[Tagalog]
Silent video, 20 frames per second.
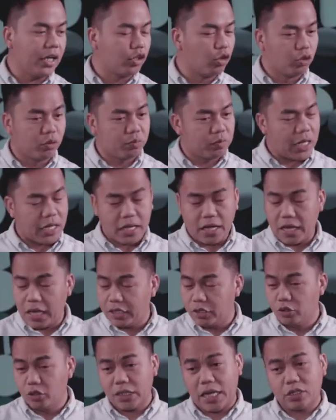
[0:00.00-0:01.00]
I don't,
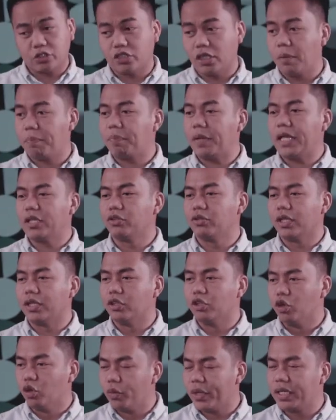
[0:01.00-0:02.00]
I don't actually plan
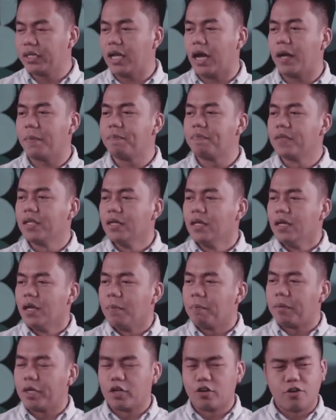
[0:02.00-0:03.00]
in doing that.
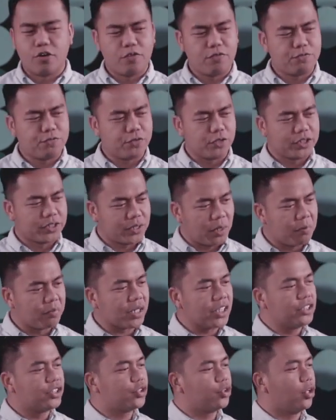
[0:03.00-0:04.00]
Pero for some
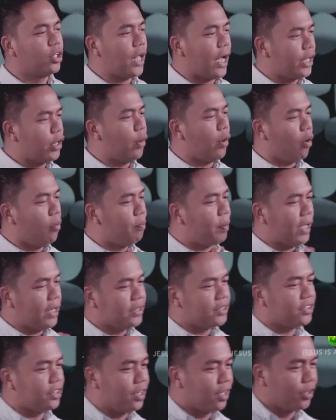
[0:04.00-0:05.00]
reason, ayaw akong
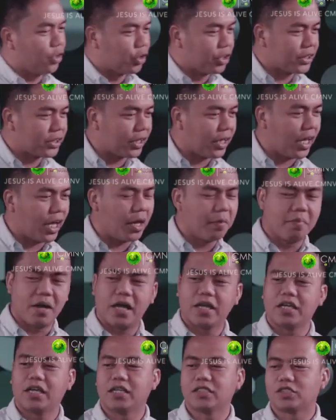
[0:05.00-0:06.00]
paalisin ng Lord sa
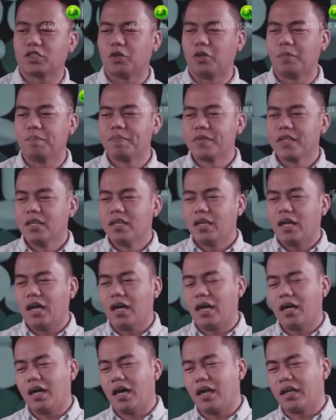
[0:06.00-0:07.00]
Nehemiah. So,
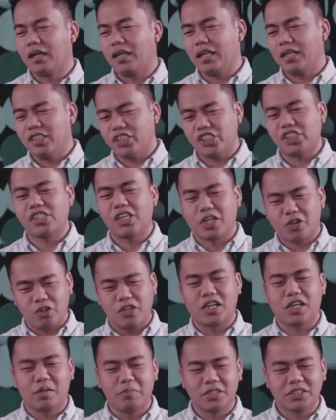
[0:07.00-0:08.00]
uh, ang na-share ko
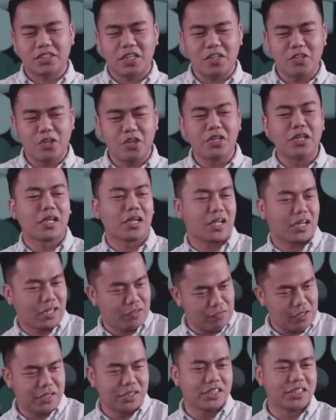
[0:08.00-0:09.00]
lang naman sa inyo, yung
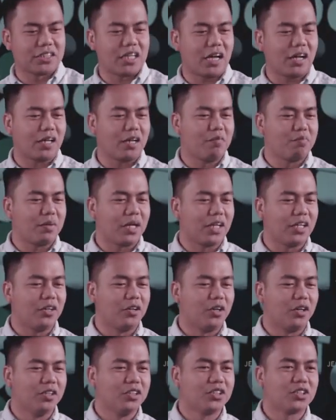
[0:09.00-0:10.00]
nire-reveal din sa akin ng
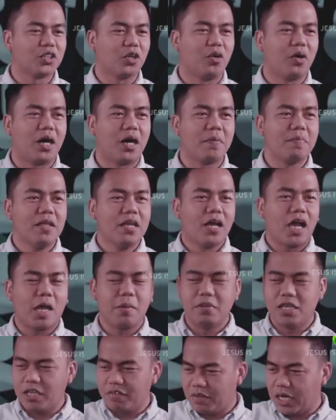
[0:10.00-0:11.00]
Panginoon. So, uh, I
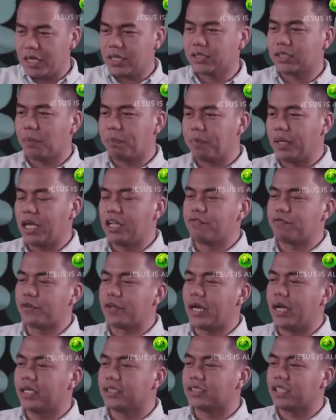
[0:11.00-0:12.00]
believe God has a plan
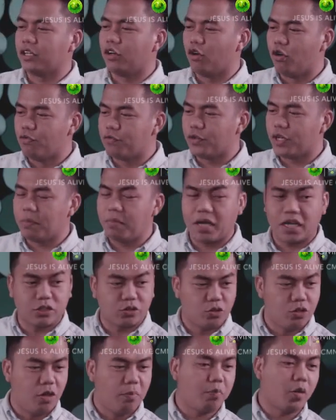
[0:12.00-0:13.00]
for us and hopefully
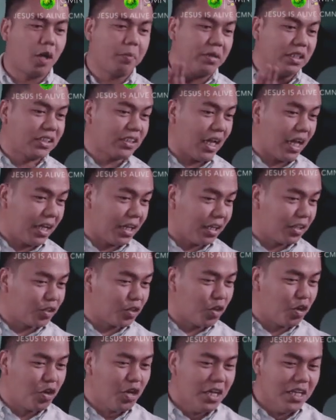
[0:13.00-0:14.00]
makatulong po ang mensaheng
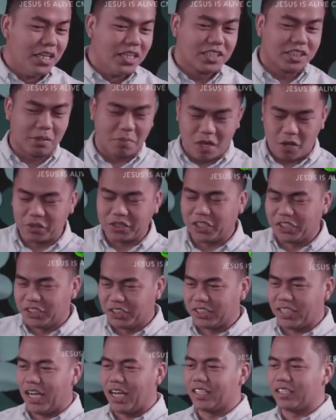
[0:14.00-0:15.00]
ito sa bawat
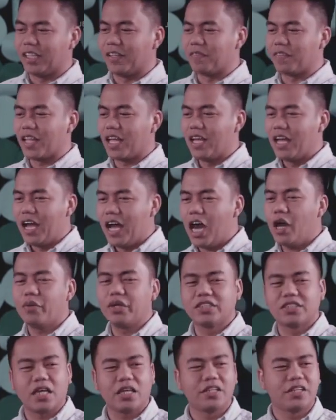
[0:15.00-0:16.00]
isa sa atin. How
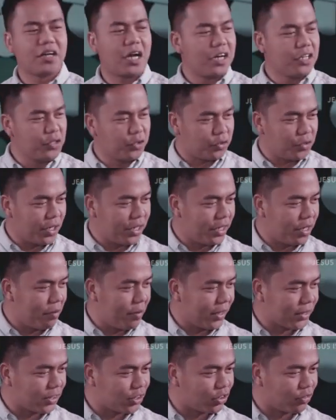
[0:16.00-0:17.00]
excited are you to hear the
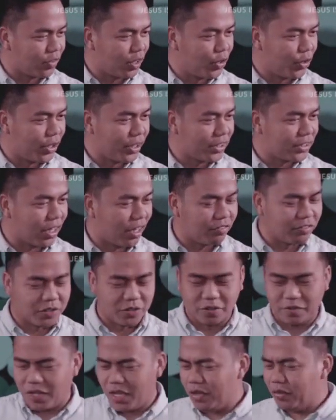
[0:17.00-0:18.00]
message of the Lord this
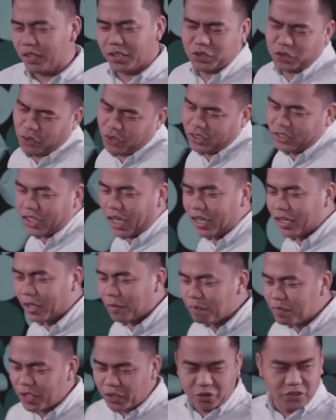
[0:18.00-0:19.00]
afternoon? I'm so
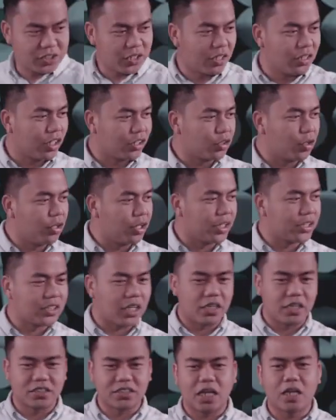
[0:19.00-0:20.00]
excited. Yung side na to,
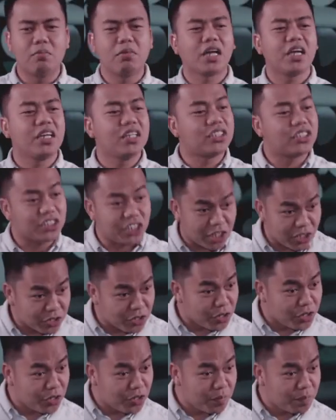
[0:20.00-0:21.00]
excited. Sana maging
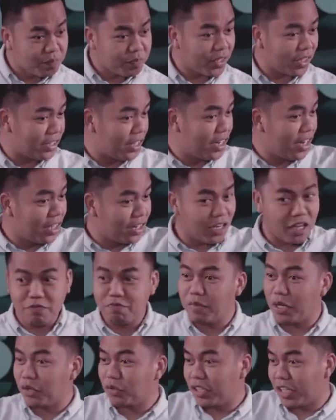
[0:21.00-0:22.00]
stereo, no? Hindi lang
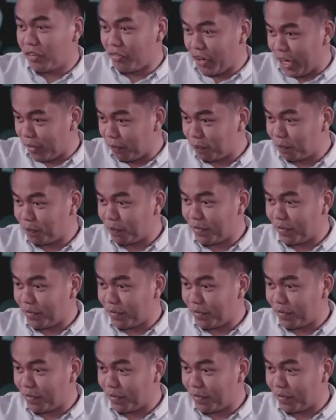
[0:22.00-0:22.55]
left, meron ding right.